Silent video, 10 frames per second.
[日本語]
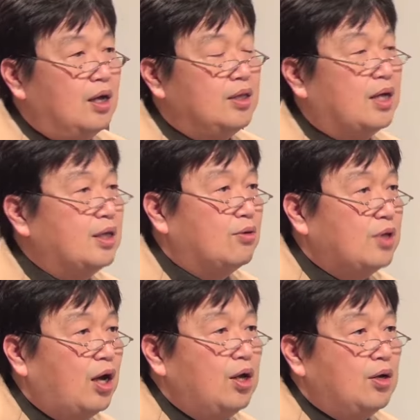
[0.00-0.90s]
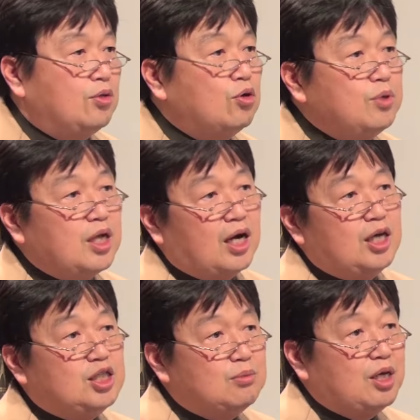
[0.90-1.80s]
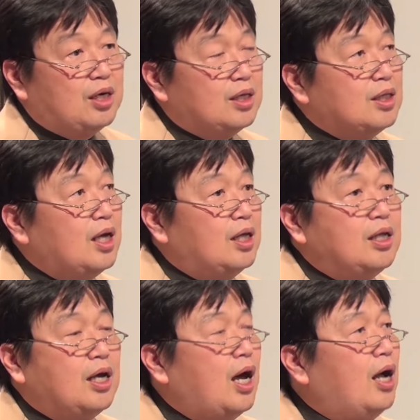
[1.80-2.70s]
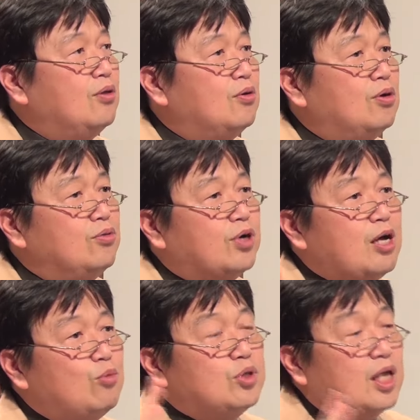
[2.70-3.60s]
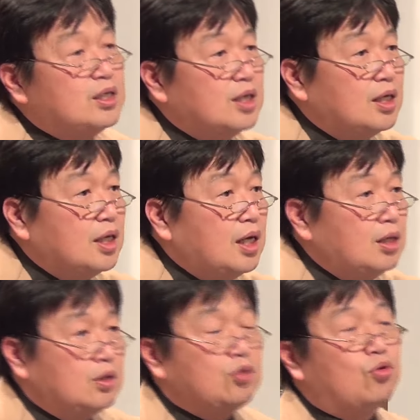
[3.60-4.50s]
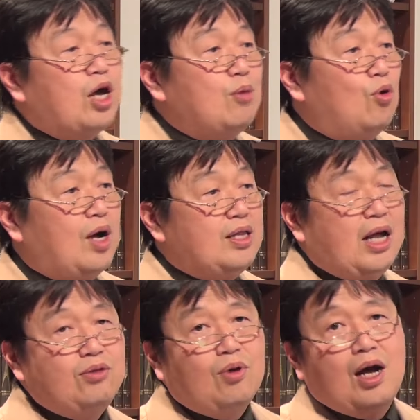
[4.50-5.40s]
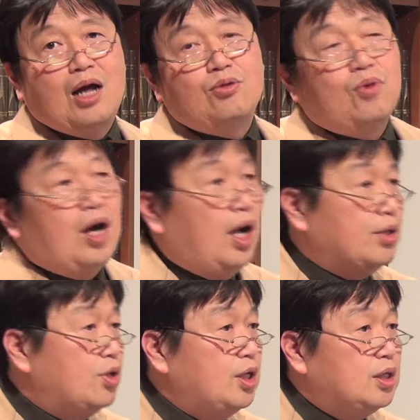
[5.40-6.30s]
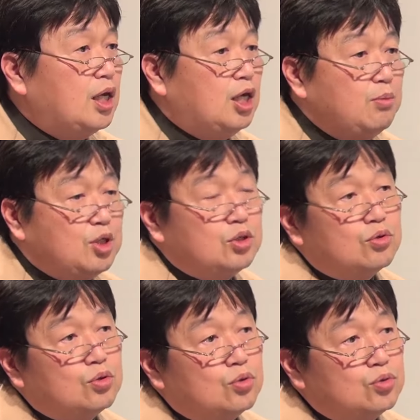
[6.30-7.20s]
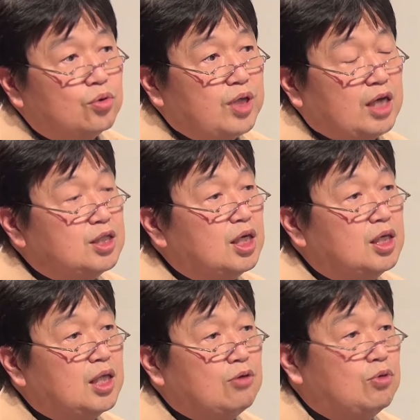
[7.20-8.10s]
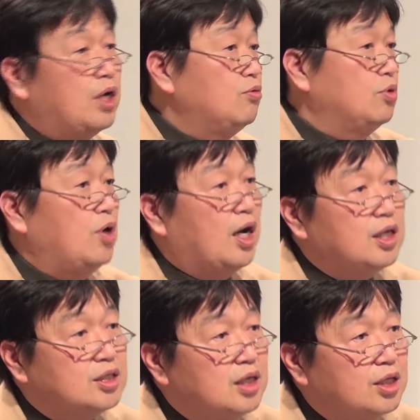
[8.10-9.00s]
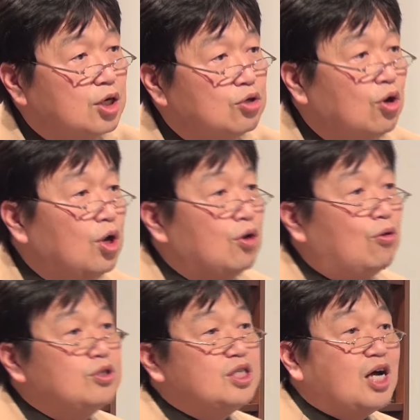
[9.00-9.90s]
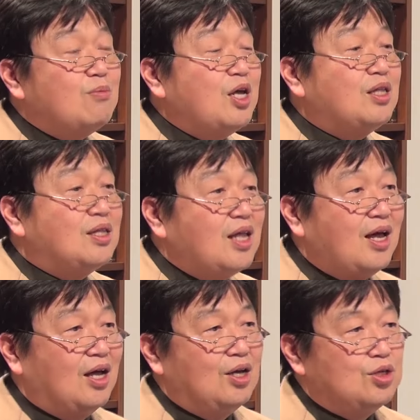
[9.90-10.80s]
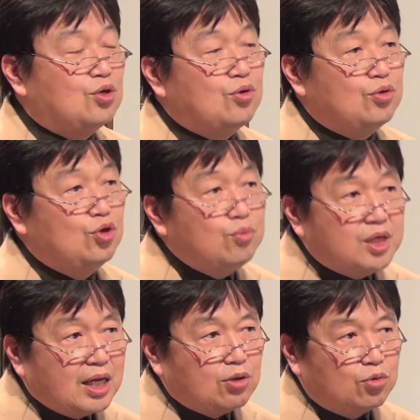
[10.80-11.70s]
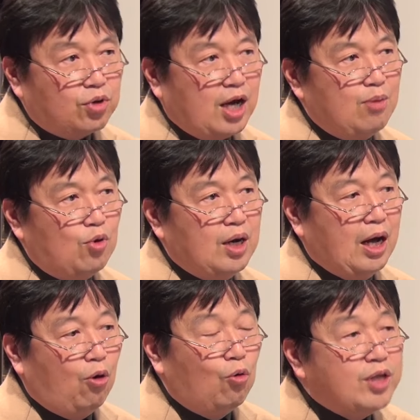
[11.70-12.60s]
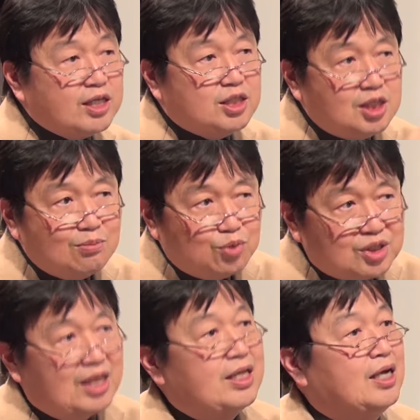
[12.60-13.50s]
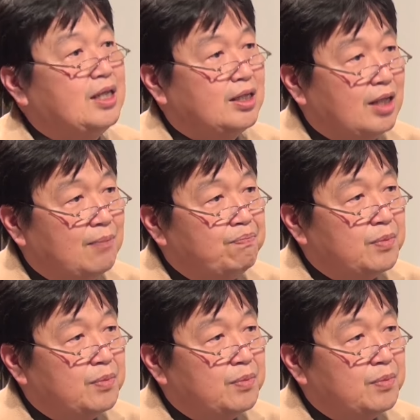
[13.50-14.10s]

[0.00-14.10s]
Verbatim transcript: 何だろうなのび太がいじめられてであのドラえもん助けてたドラえもんがなんとかかんとかと言って秘密の道具を出してきてくれるという話なんだけどこち亀ってそののび太とドラえもんが同じ人物なだけなんだ。